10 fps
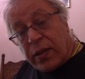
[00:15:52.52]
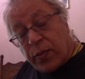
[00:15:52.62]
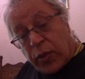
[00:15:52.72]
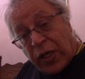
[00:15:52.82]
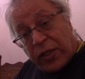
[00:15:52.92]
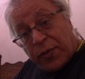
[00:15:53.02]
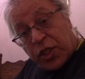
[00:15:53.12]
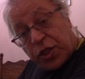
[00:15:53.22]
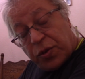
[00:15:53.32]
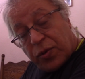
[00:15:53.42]
Bu adam
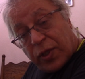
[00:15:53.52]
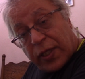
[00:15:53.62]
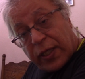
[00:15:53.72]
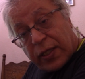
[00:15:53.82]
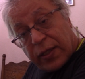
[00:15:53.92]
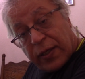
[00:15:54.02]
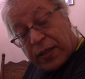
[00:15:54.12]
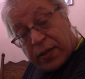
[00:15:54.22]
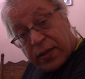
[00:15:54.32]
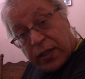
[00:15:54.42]
kişi olarak
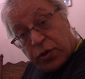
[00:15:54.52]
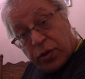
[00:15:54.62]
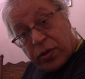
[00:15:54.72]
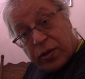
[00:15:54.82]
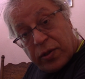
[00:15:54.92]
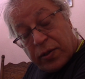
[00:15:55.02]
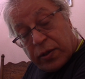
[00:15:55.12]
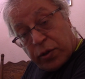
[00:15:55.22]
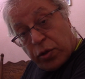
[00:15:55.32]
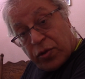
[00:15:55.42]
aslında çok
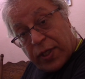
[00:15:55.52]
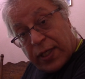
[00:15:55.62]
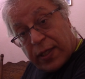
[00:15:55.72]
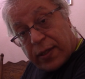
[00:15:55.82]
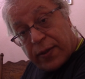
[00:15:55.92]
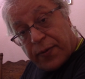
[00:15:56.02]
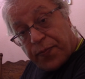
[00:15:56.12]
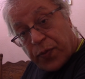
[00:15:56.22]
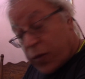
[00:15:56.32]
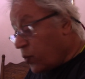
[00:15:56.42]
kötü değil
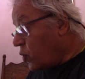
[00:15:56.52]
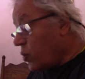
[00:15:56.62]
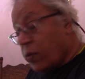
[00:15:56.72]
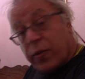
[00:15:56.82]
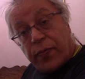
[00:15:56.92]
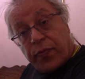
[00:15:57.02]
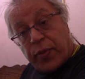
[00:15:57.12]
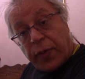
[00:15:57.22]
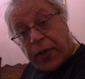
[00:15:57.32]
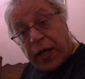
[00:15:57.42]
bu
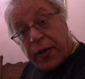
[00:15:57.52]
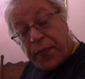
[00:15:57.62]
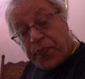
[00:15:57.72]
papa.